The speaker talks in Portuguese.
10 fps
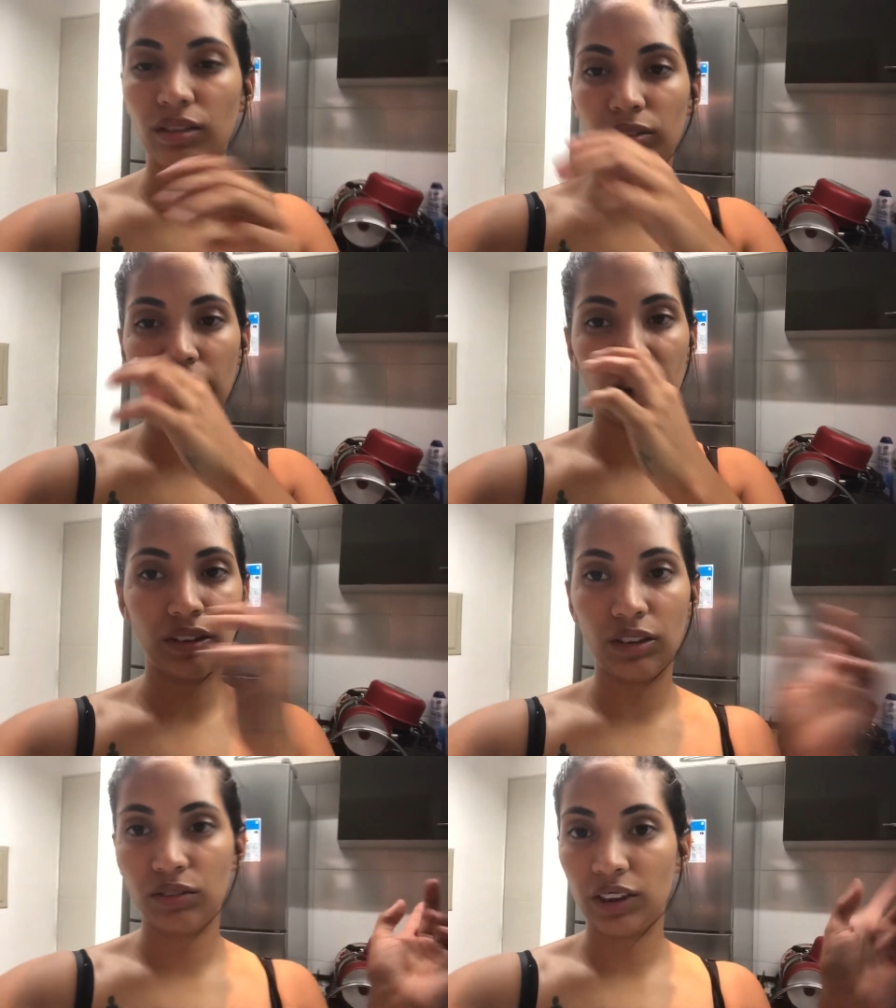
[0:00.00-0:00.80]
Não sei se
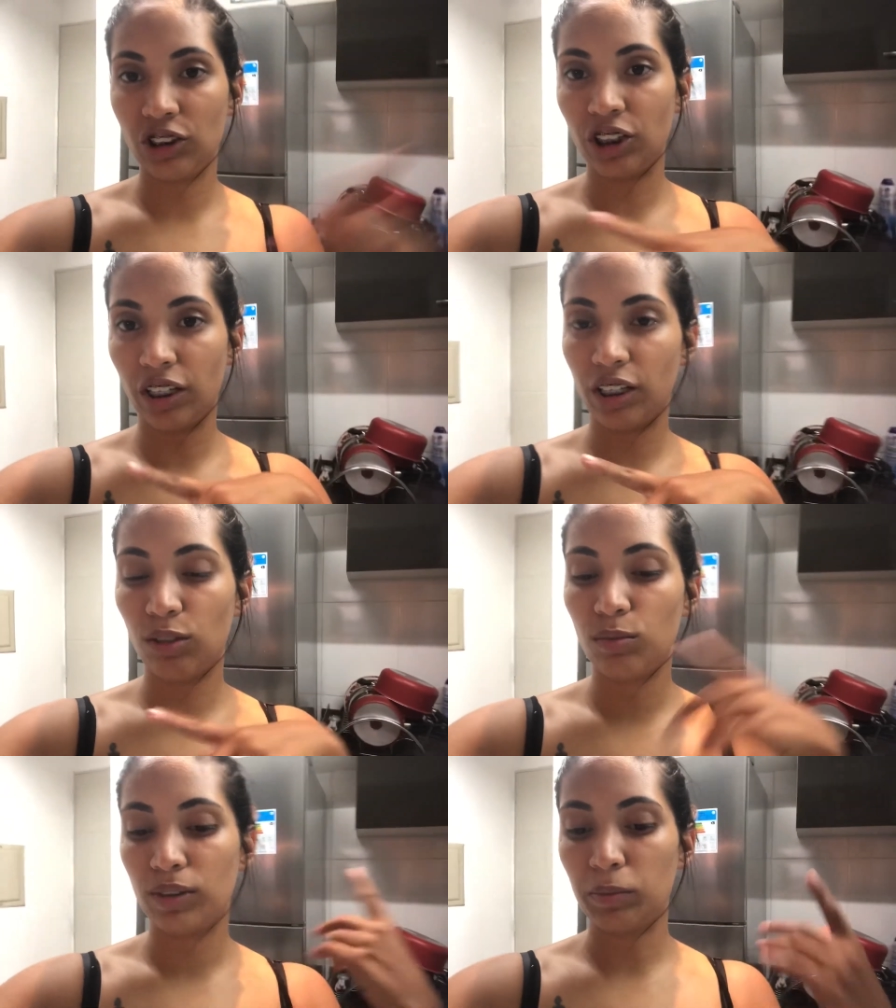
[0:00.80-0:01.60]
eu deixei aqui
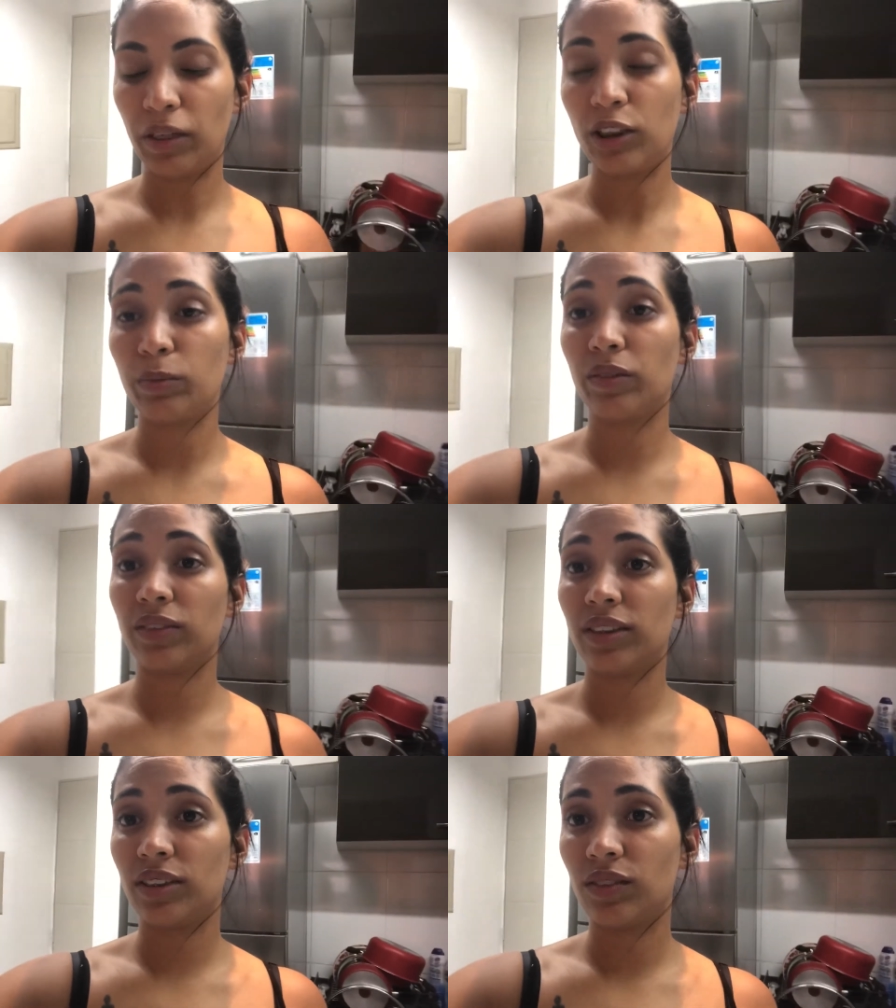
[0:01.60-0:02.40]
algumas partes pra
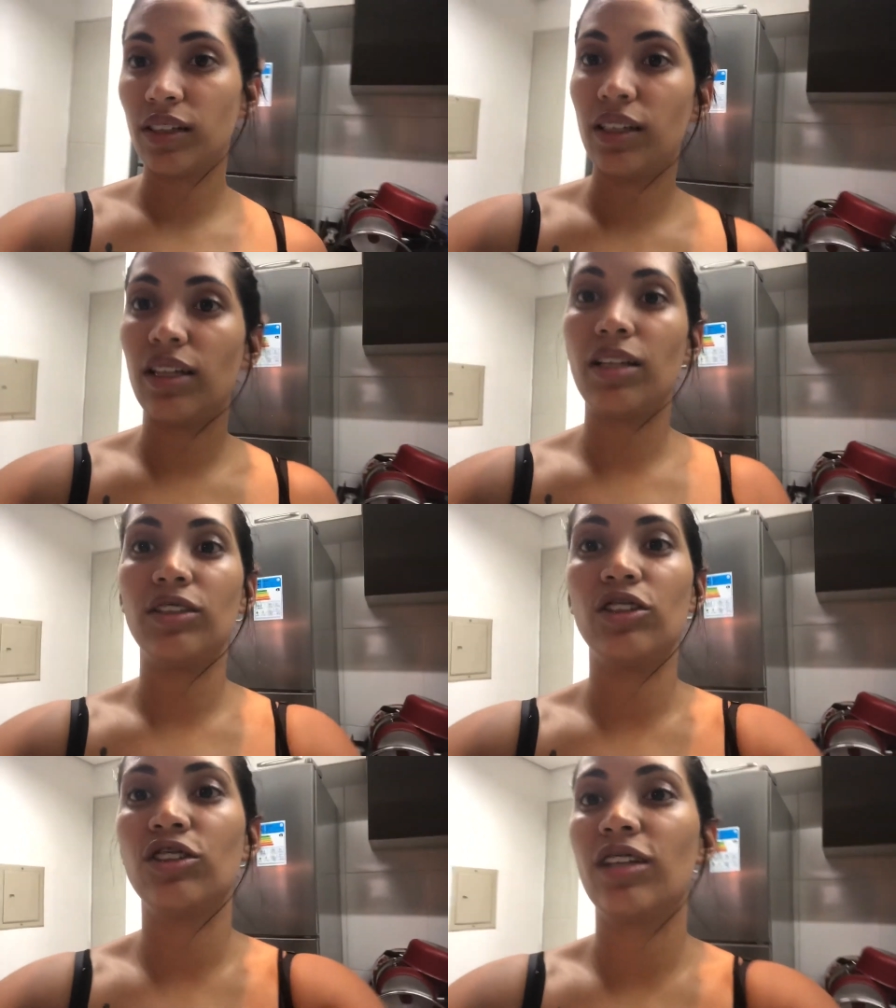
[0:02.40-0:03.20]
vocês verem, né?
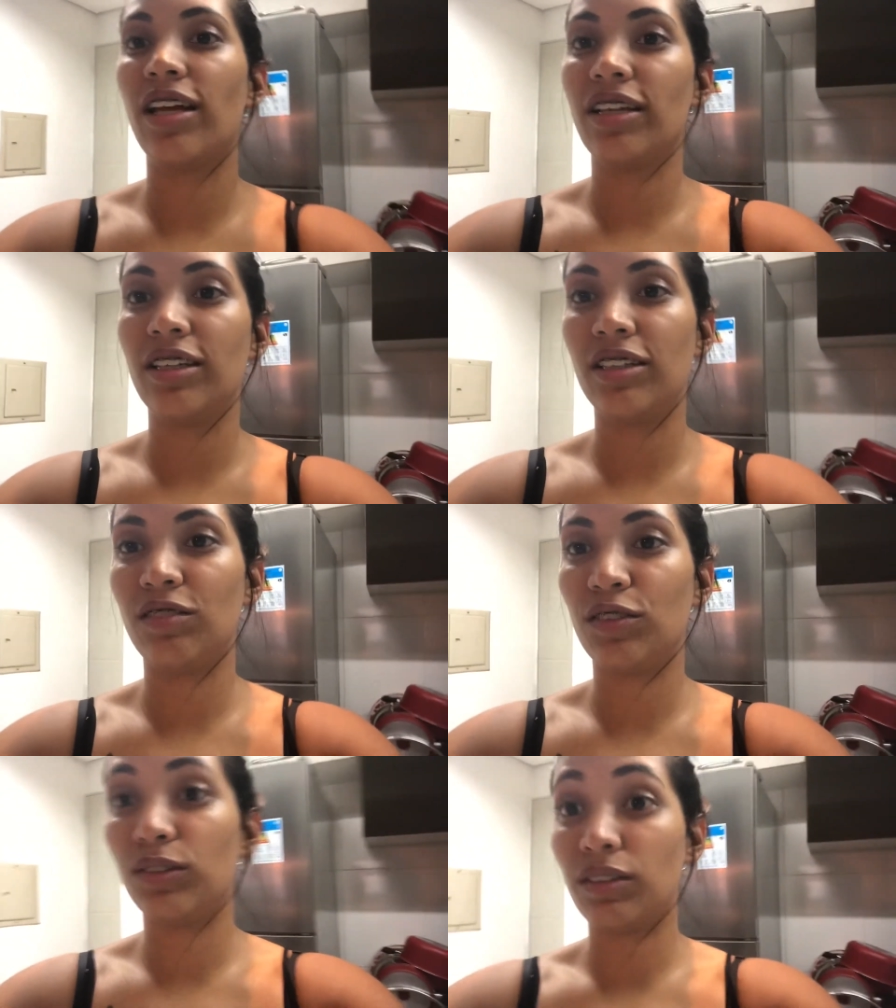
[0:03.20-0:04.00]
Gente, lá é
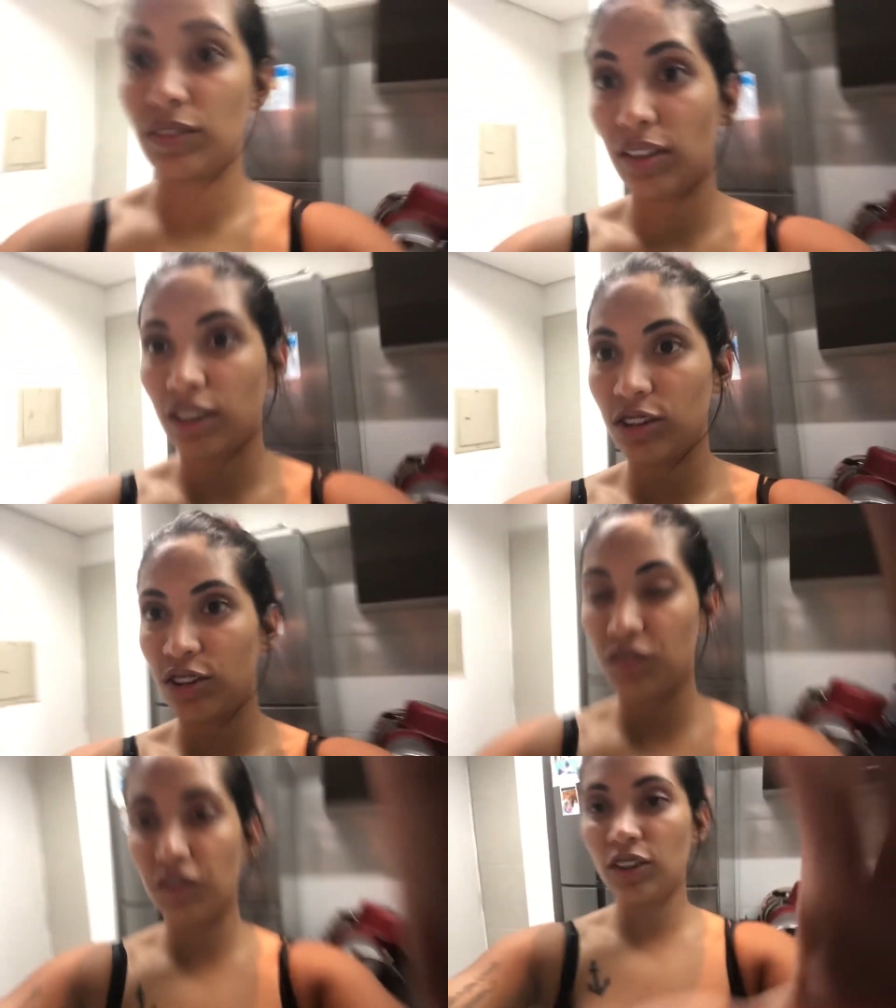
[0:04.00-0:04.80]
incrível, dá vontade
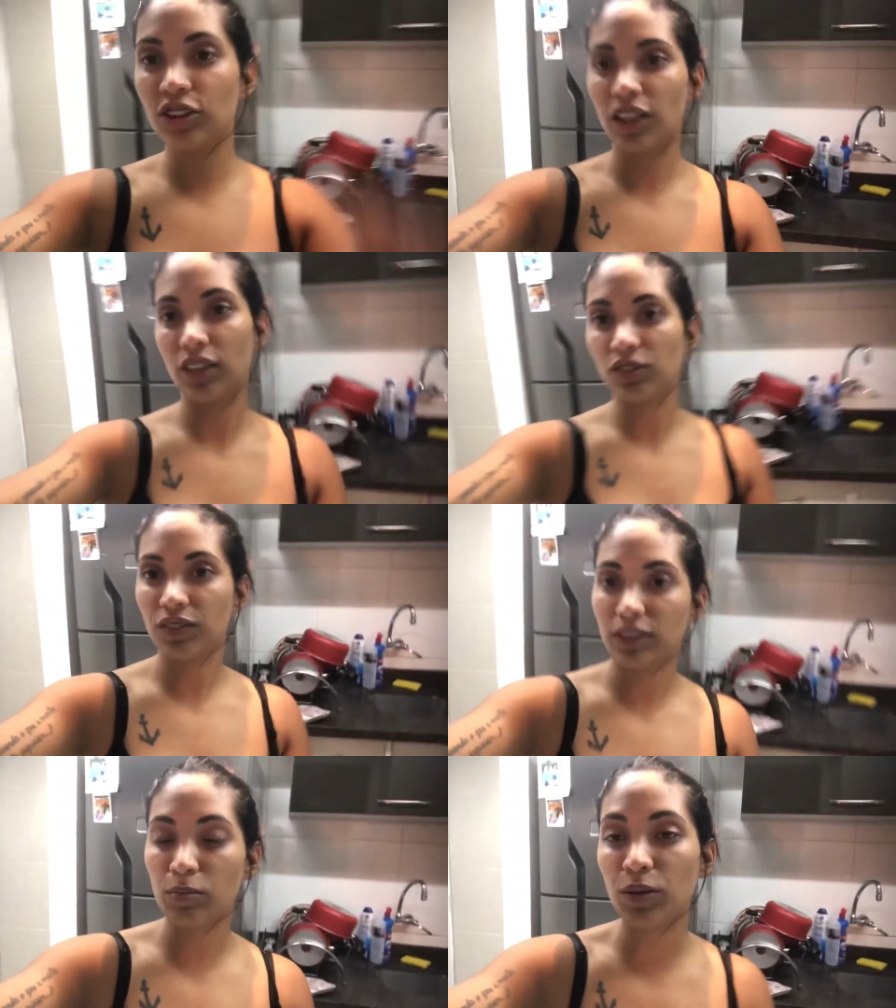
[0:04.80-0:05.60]
de fechar, de
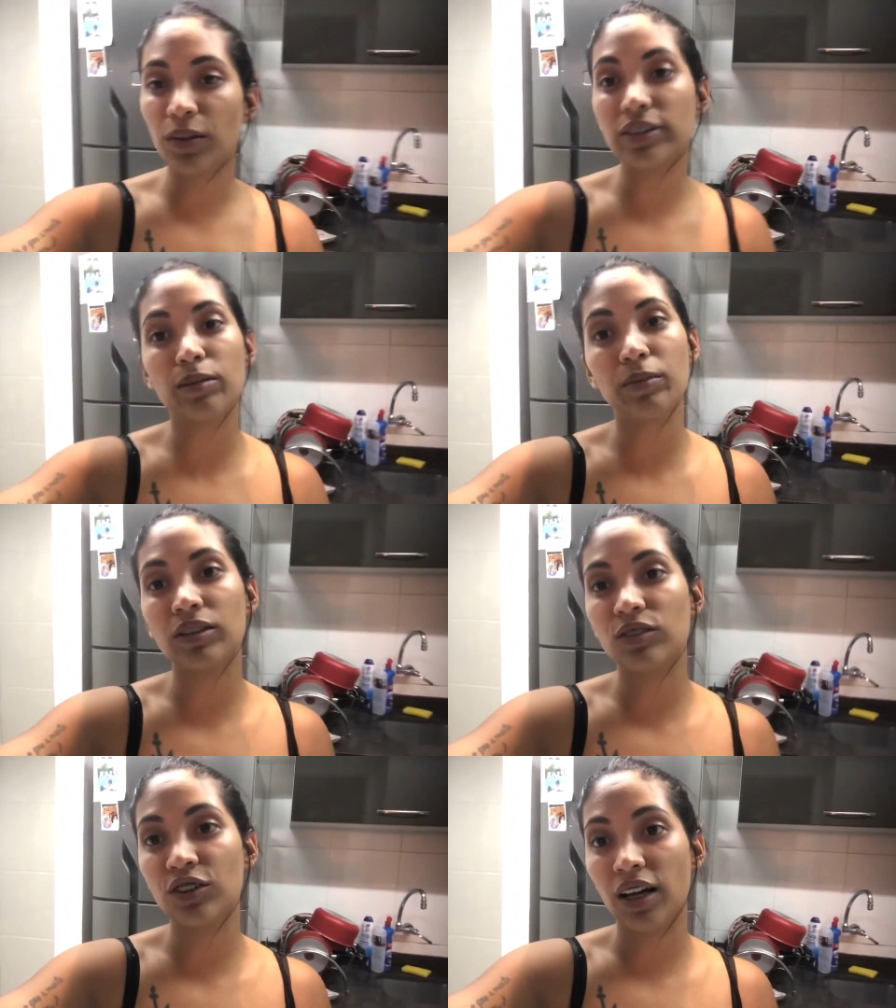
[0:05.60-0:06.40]
fazer meu
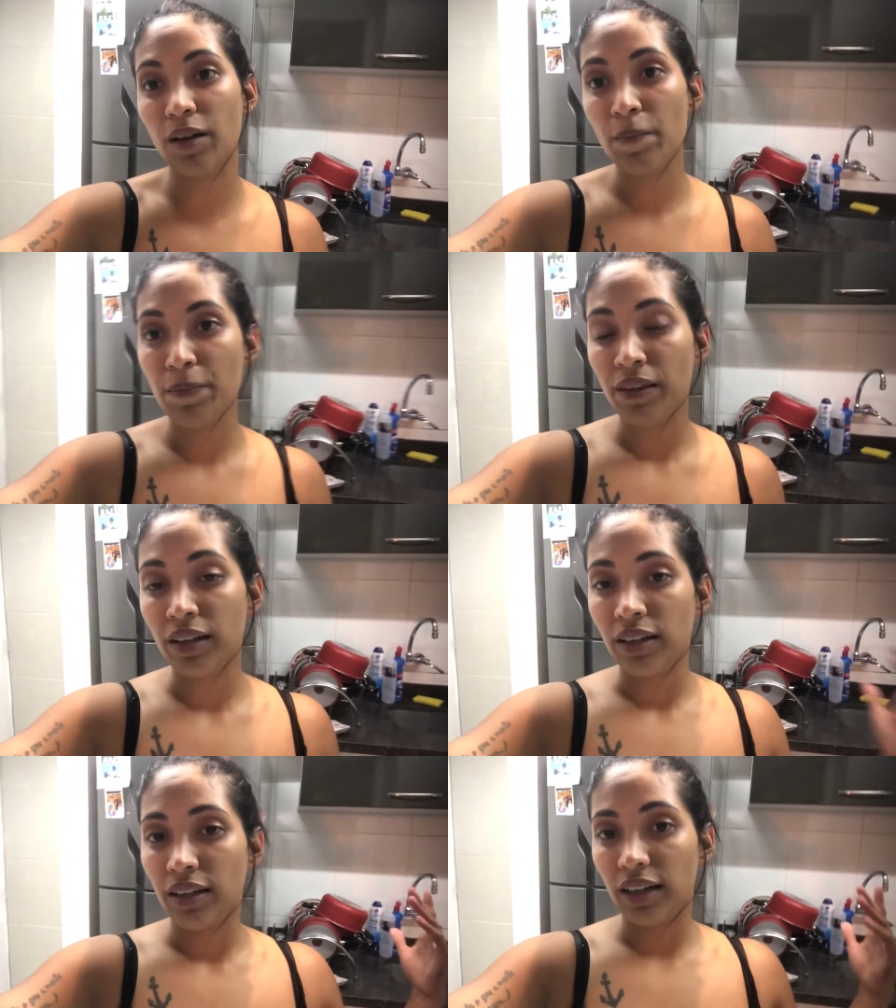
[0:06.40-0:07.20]
casamento já,
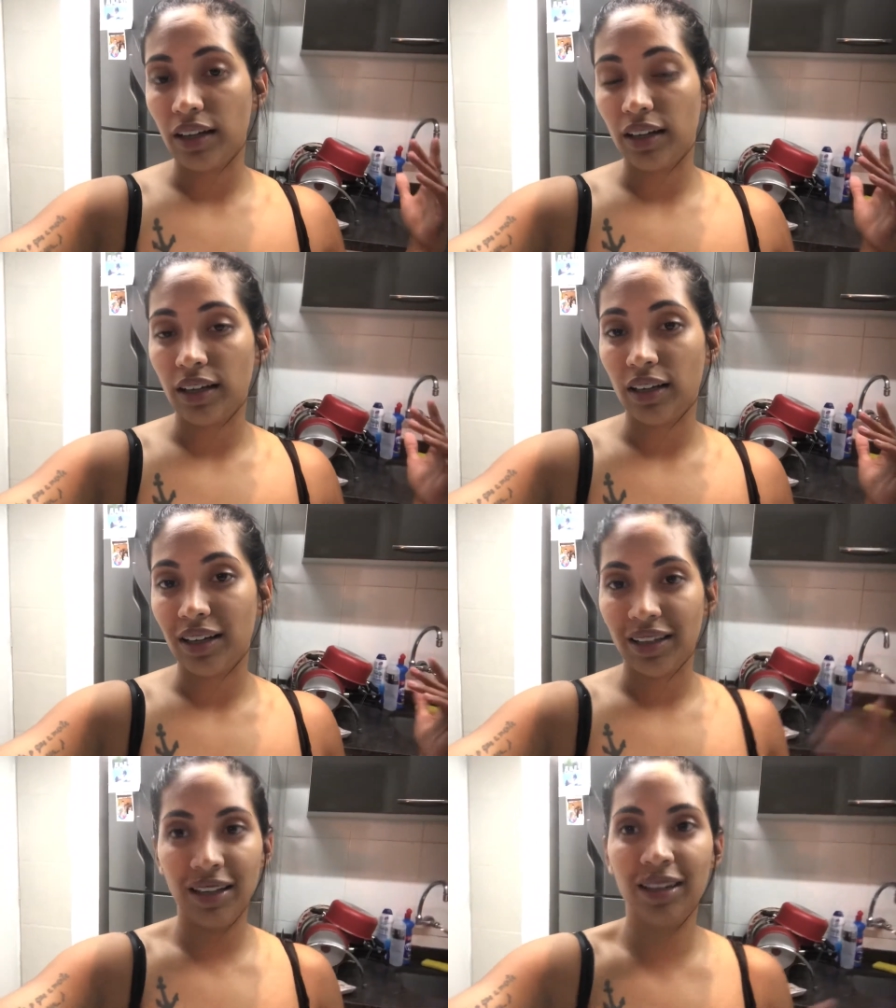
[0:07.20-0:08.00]
é,